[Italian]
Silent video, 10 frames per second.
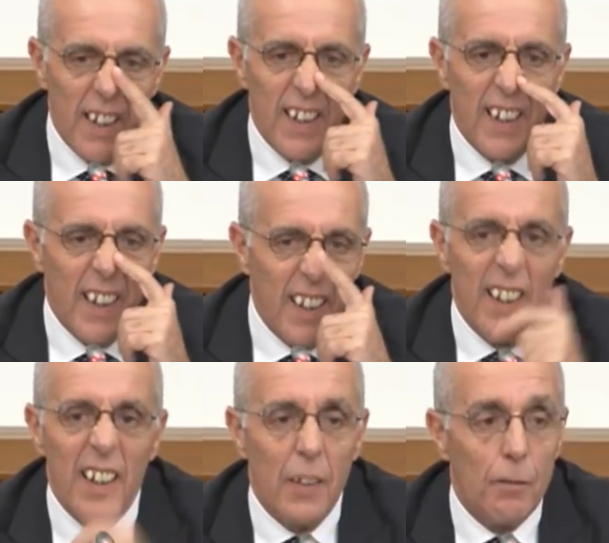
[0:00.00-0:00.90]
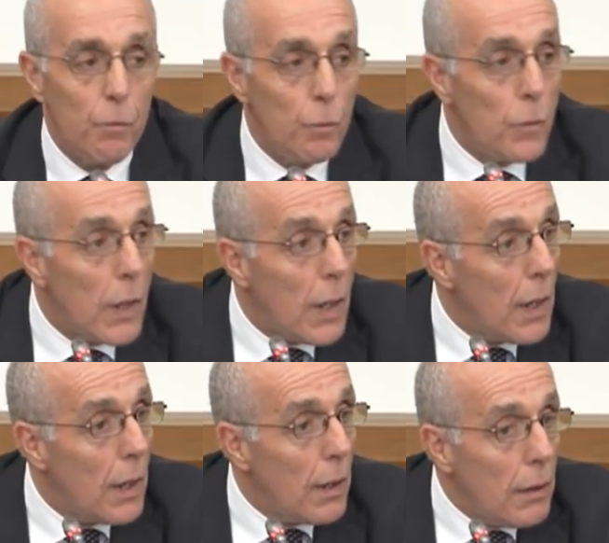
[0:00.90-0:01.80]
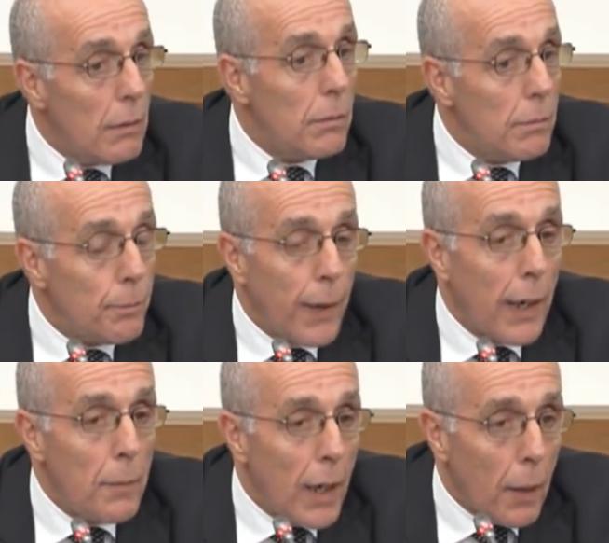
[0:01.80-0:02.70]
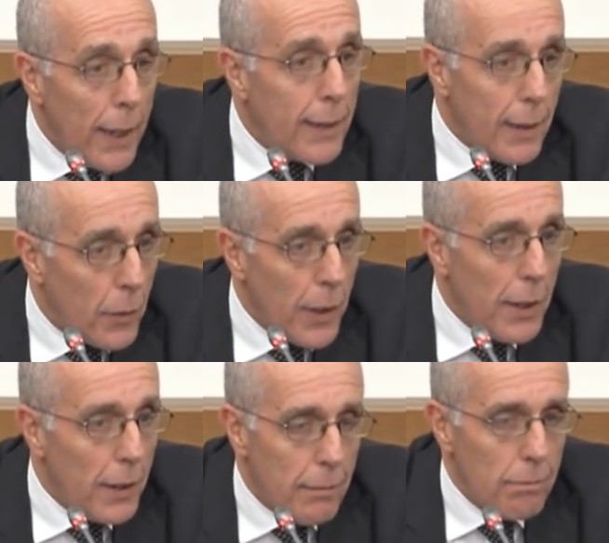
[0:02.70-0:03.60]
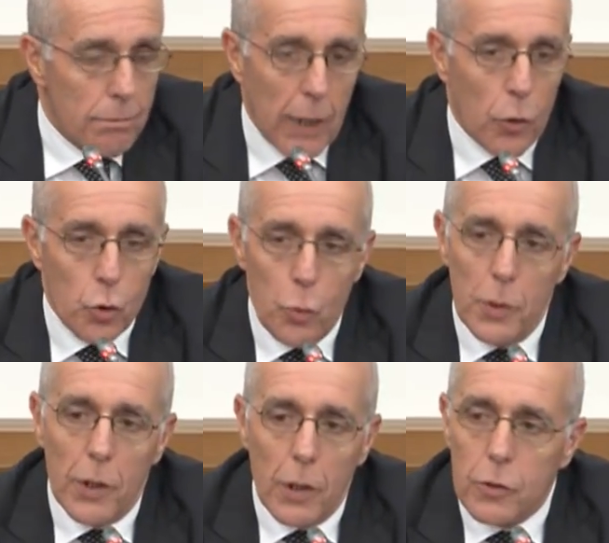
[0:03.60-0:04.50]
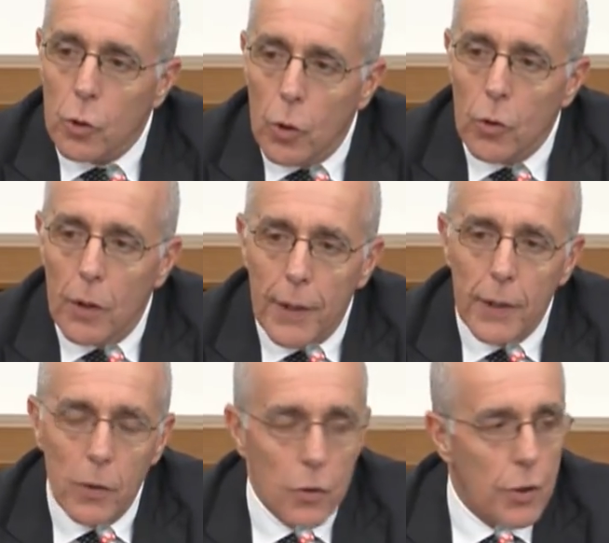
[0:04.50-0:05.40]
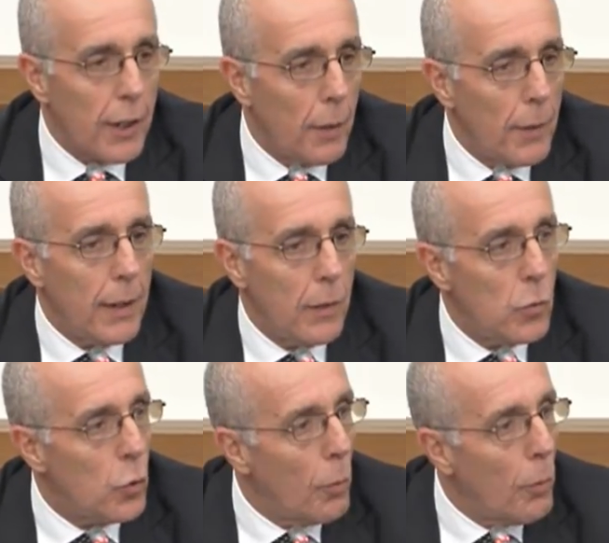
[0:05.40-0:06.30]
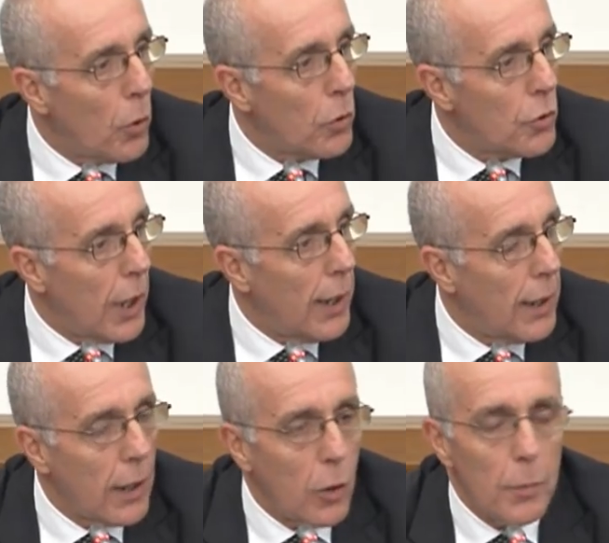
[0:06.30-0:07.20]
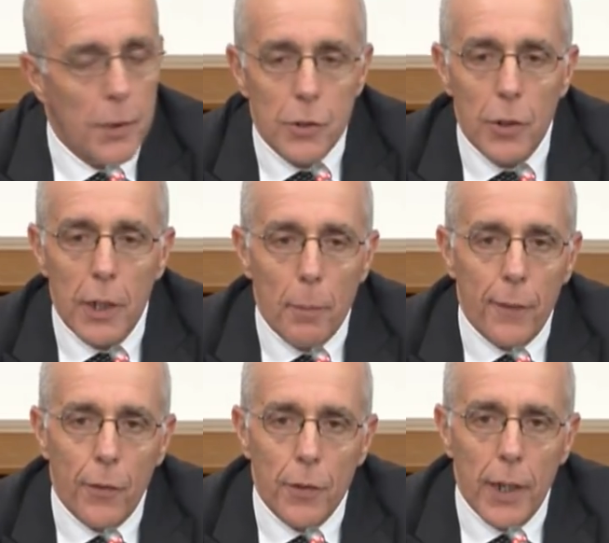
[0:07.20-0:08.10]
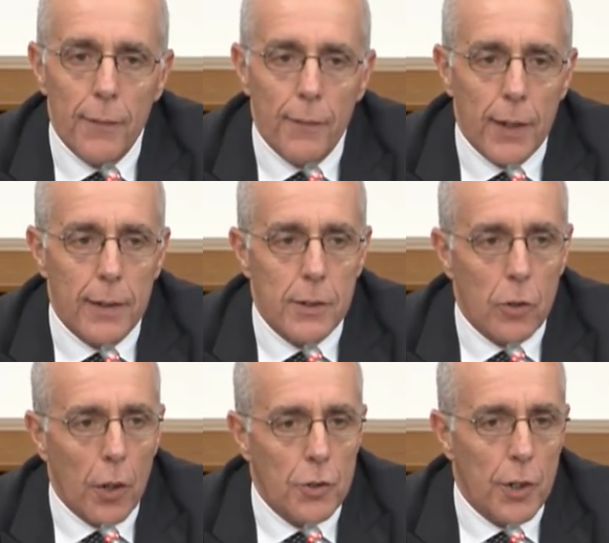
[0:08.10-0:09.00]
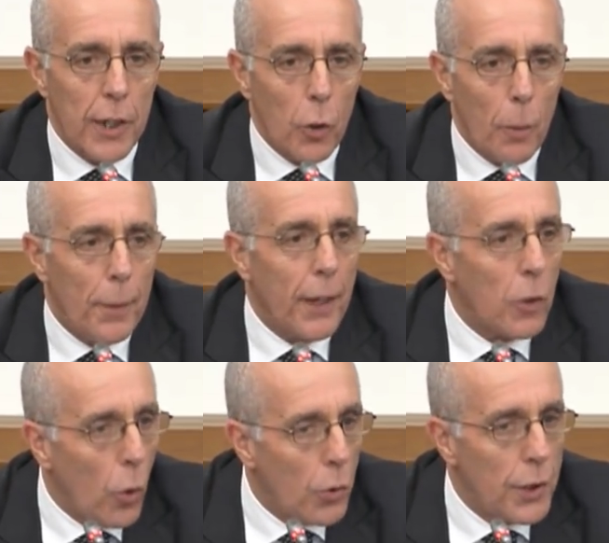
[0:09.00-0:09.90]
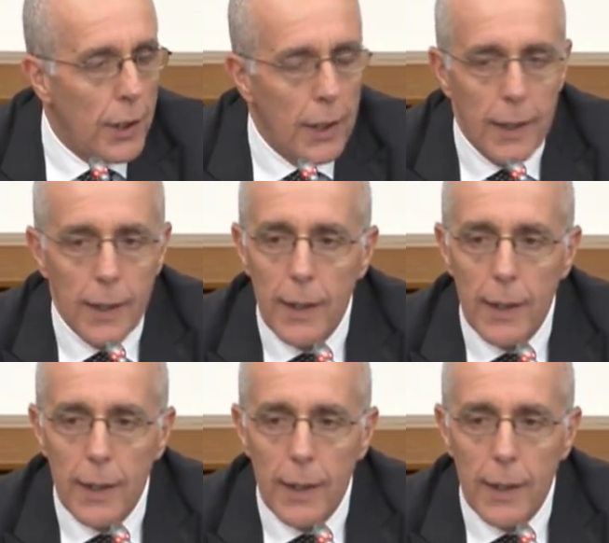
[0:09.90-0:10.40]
E, ehm, Preliminarmente, quindi vado subito al sodo, avendo certamente avuto modo già la Commissione di approfondire i fatti storici che do per noti